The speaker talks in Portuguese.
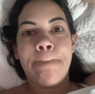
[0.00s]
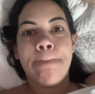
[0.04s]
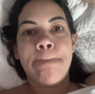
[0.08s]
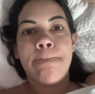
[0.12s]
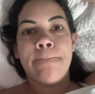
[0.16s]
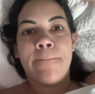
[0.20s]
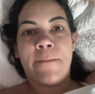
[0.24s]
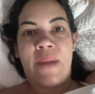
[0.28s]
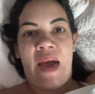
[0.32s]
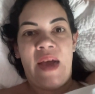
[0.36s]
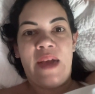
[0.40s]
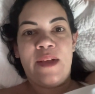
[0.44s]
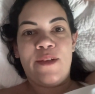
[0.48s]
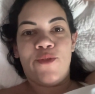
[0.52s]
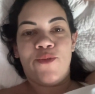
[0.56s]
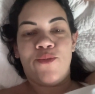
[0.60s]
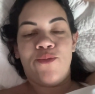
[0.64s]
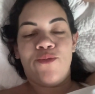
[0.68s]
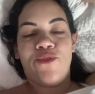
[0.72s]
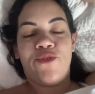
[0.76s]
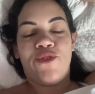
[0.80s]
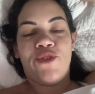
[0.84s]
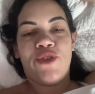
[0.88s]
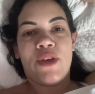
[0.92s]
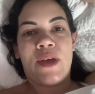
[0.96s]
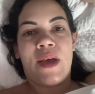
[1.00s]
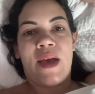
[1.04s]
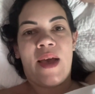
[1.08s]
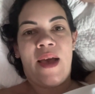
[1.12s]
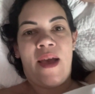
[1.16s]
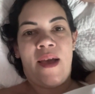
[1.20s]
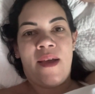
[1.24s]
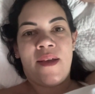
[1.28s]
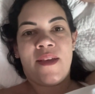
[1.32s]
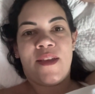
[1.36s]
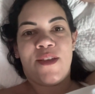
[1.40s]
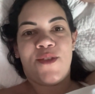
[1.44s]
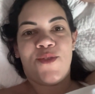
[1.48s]
mais um dia
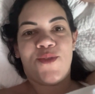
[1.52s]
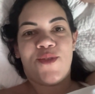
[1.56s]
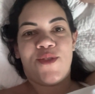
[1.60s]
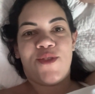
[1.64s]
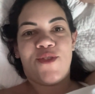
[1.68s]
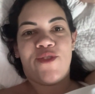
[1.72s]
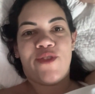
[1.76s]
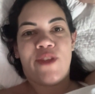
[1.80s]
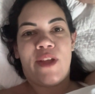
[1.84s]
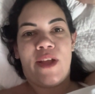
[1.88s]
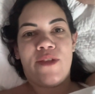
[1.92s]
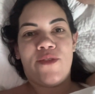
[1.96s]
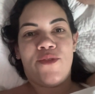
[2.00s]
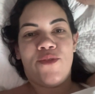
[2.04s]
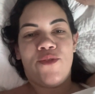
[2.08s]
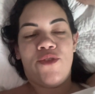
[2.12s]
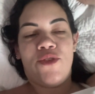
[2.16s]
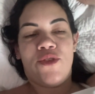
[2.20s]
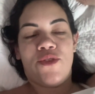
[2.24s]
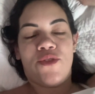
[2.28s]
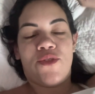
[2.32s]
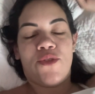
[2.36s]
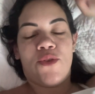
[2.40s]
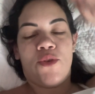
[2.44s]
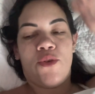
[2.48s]
aqui nos Estados Unidos.